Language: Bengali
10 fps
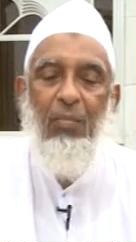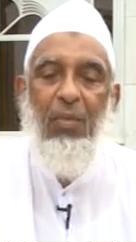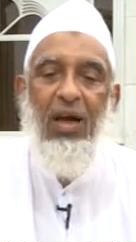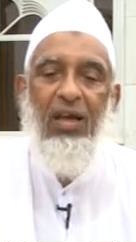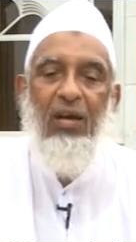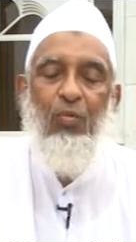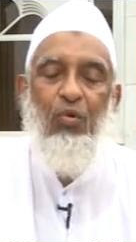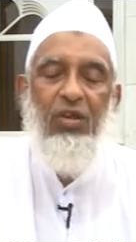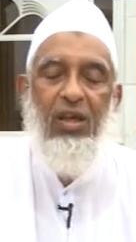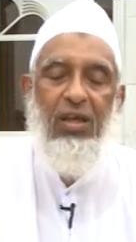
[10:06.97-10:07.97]
বাঘের মুখ
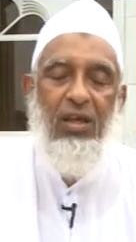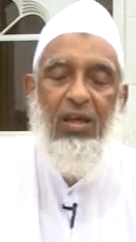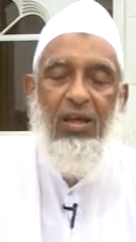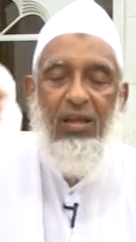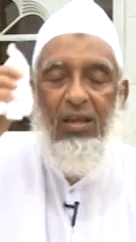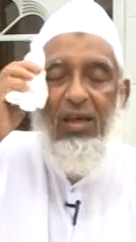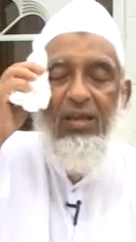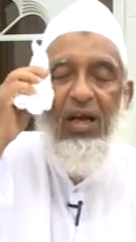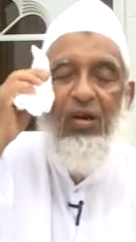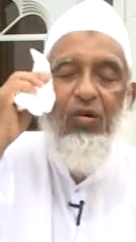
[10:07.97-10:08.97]
থেকে তার
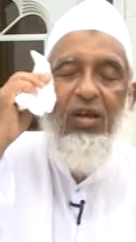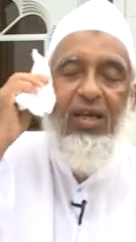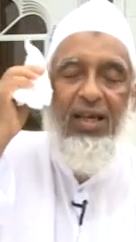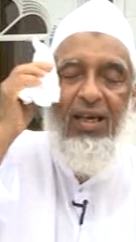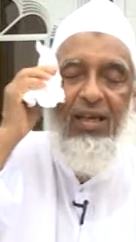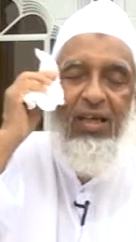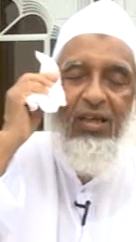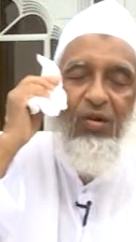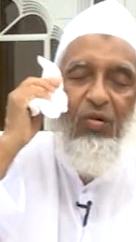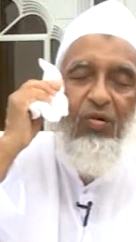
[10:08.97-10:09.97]
ছাগল কেড়ে নিয়ে
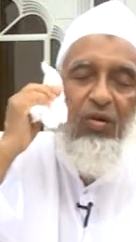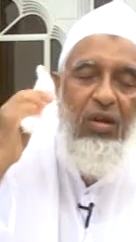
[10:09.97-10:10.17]
আসলো